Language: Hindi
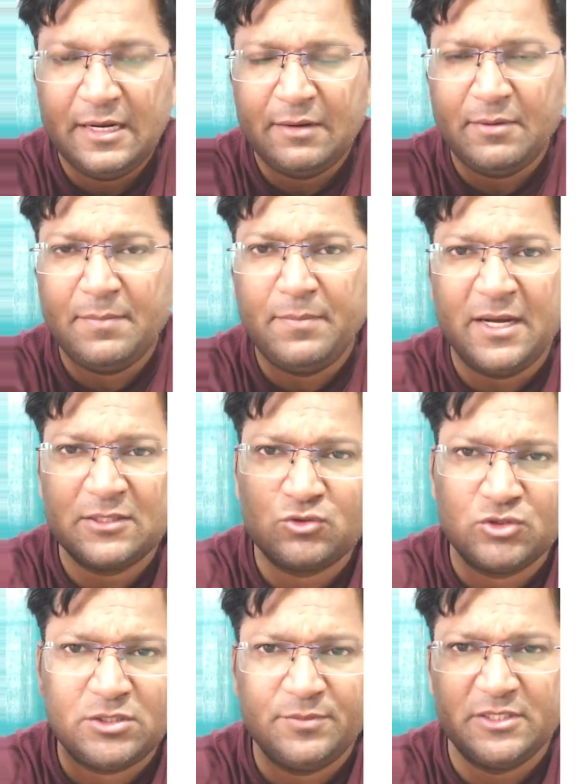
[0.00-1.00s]
अब आप बात
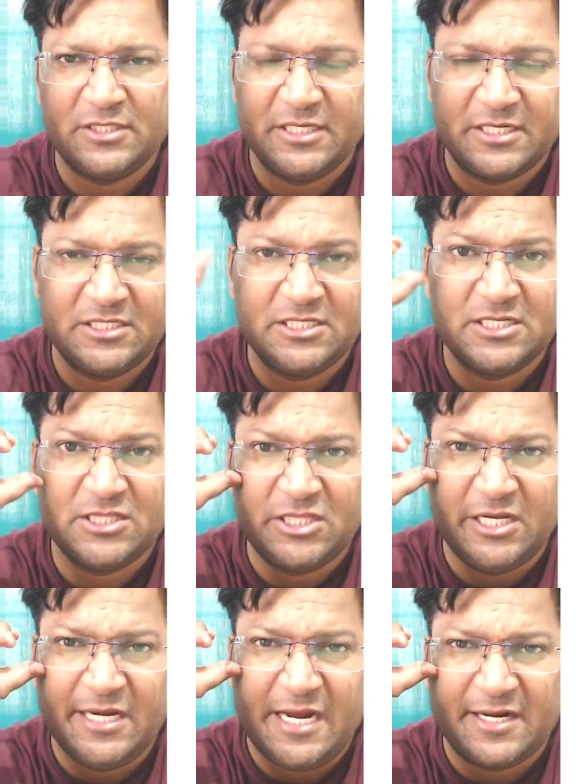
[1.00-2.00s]
को समझिए कि जैसे
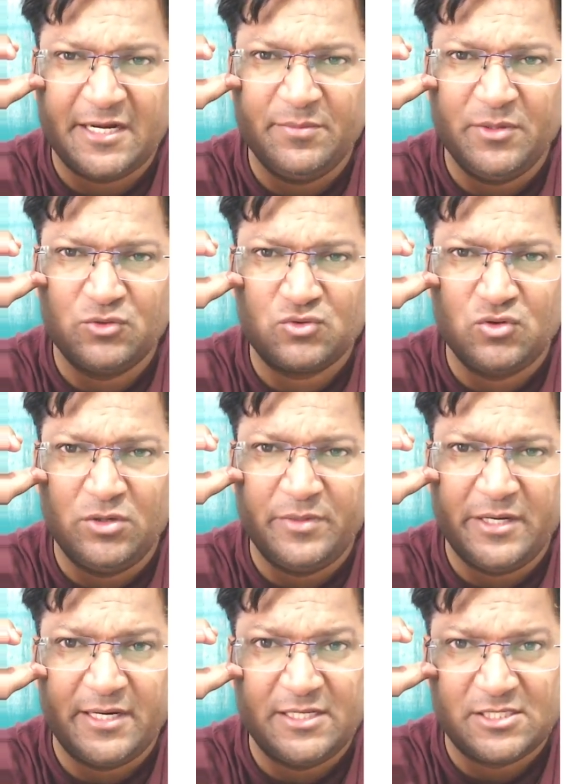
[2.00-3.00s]
तीन एटम है उसको
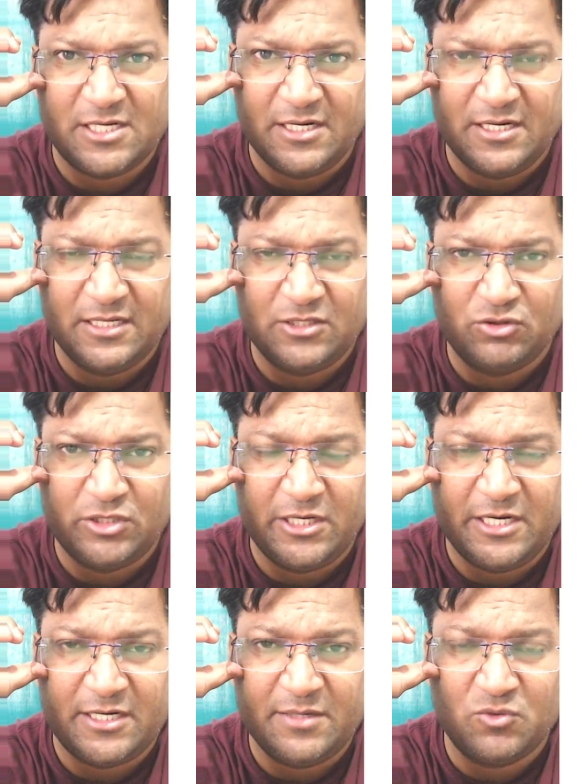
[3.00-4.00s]
हमें अरेंज करना है तो
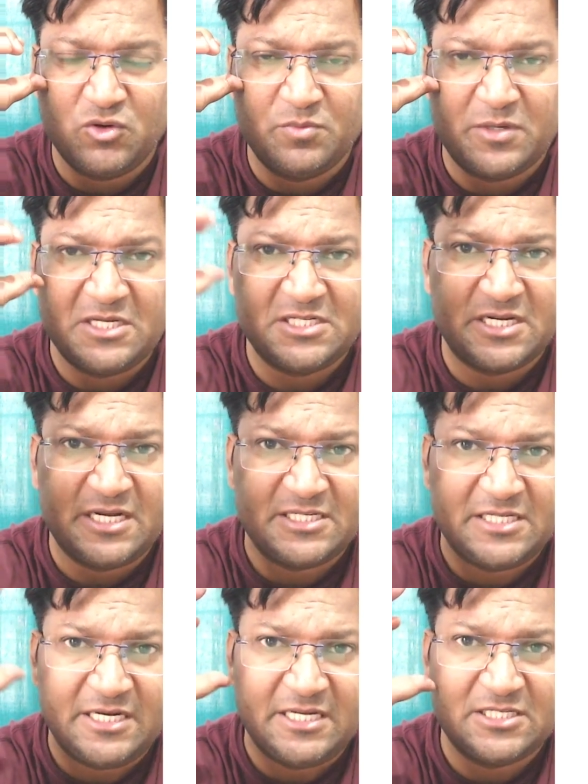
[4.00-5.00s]
तीन एटम को हम कैसे
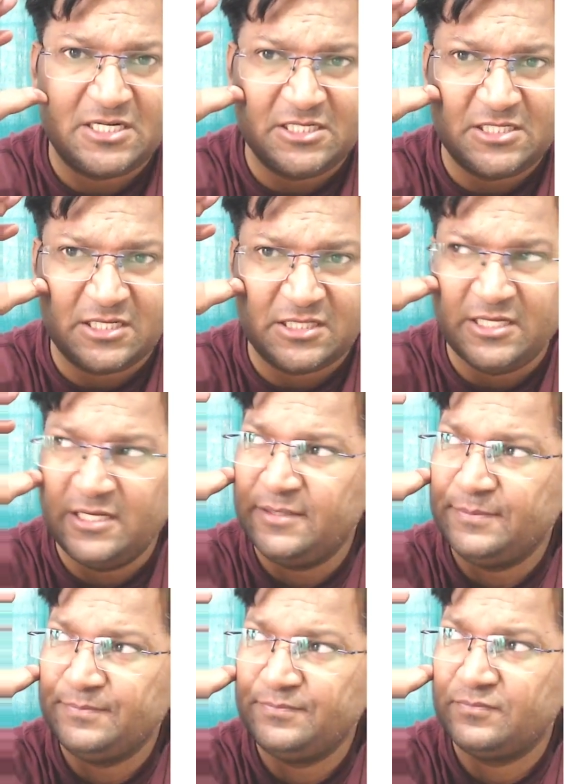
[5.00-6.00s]
कैसे अरेंज कर सकते हैं
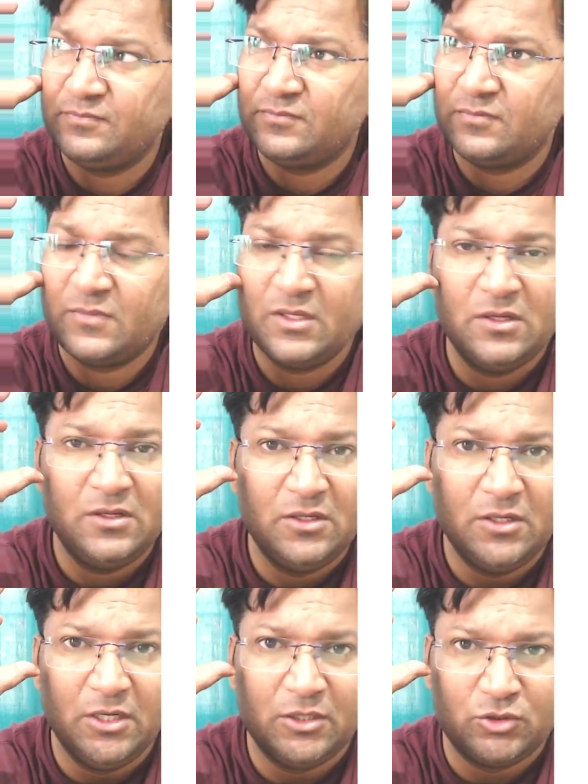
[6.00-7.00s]

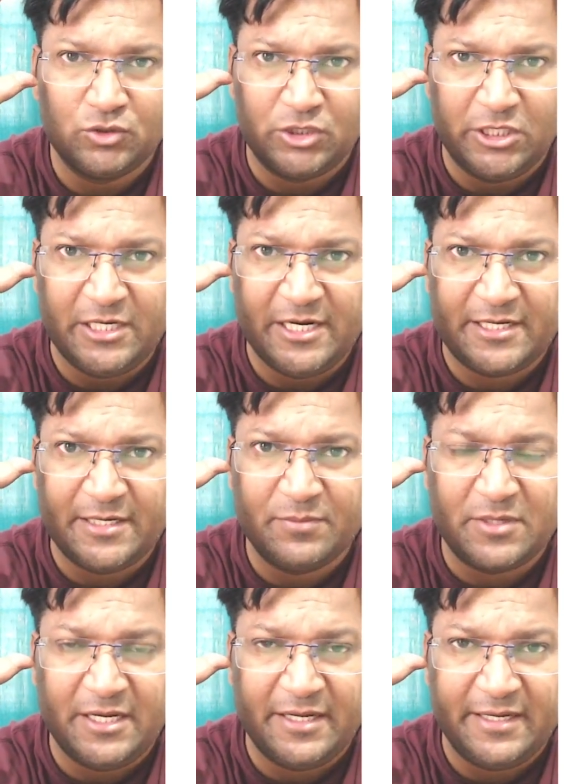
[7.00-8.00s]
तो तीन एटम
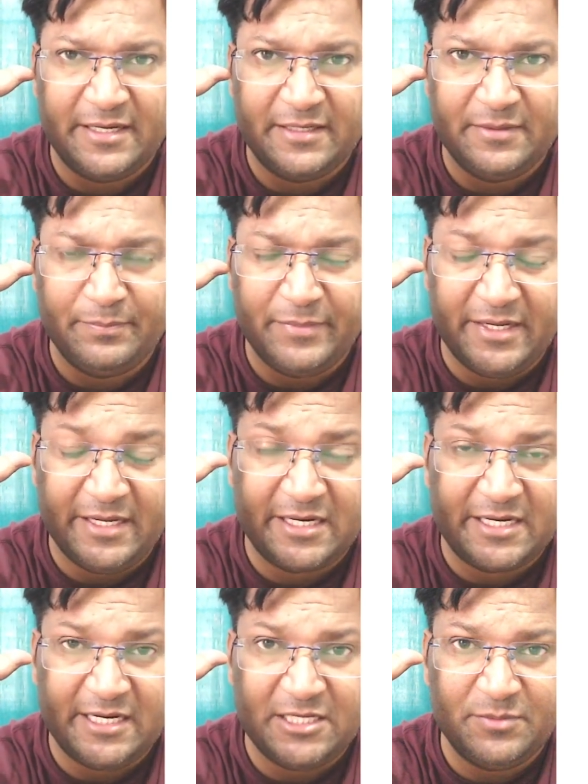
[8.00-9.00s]
का में
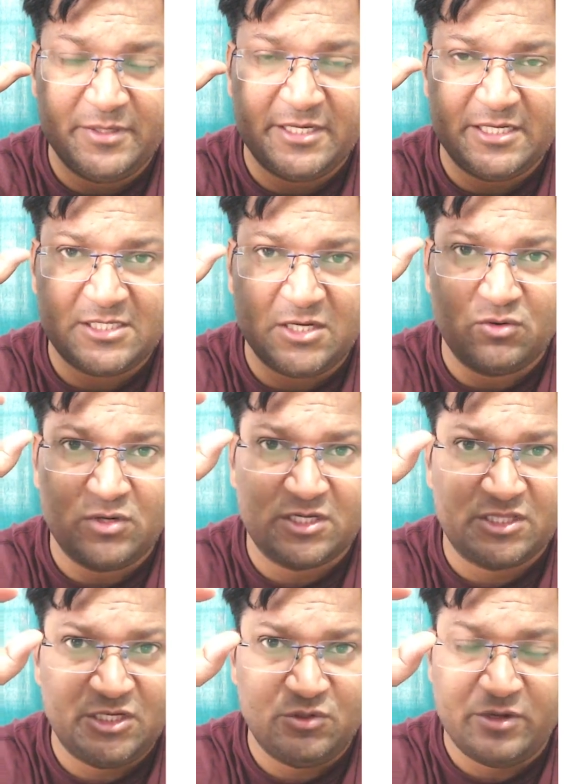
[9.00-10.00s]
एक अरेंजमेंट ऐसा होगा
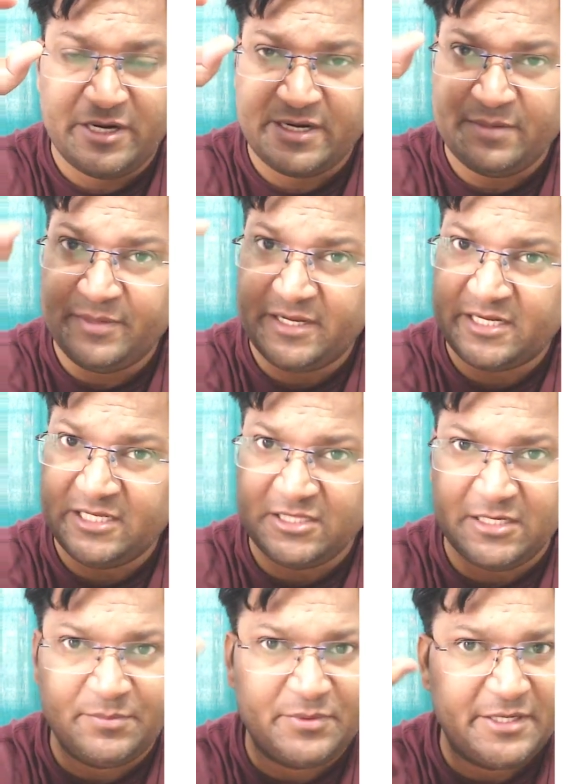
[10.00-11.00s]
कि तीनों एटम एक ही
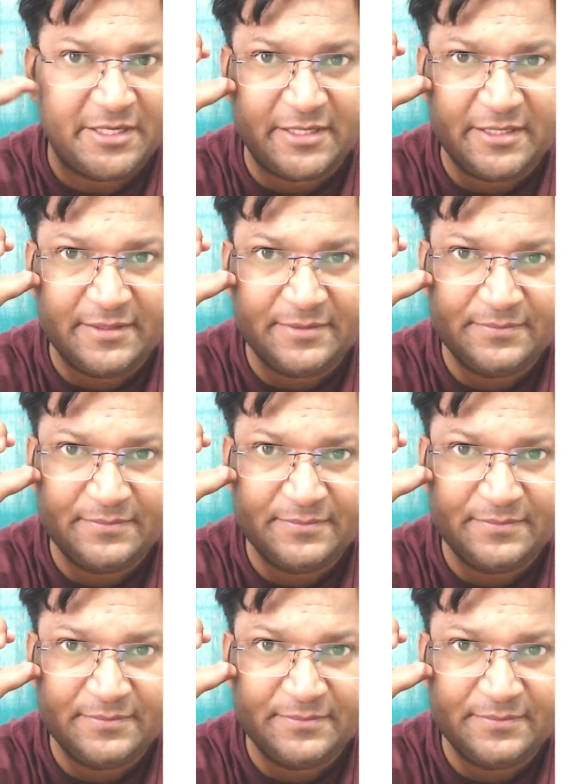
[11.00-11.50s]
तरफ रहेंगे